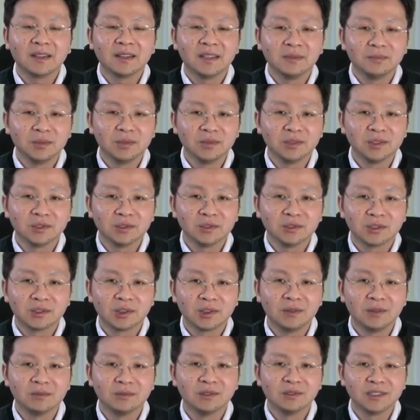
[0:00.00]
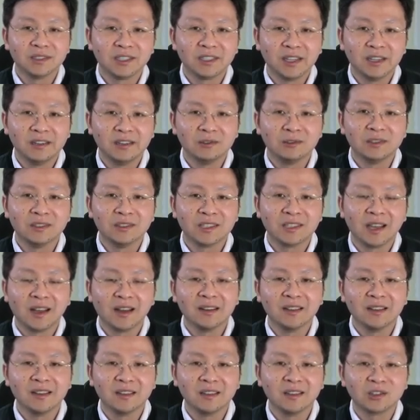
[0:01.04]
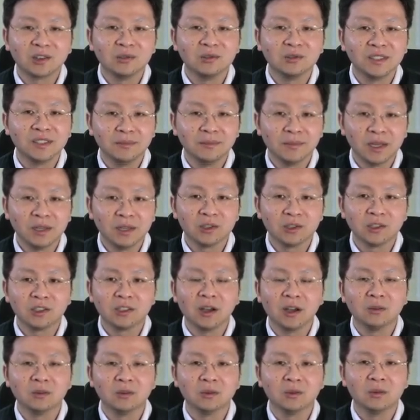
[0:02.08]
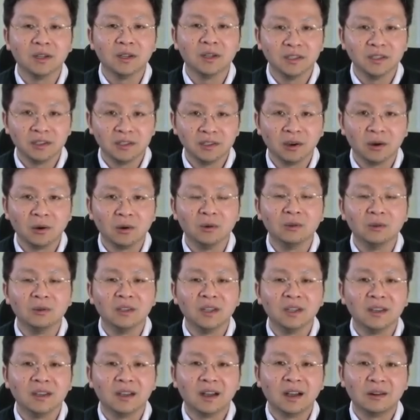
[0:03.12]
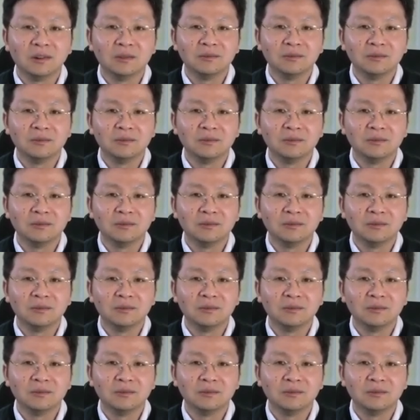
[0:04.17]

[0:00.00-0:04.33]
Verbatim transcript: 当然不是说川普的这一轮强烈的冲击没有效果，有啊。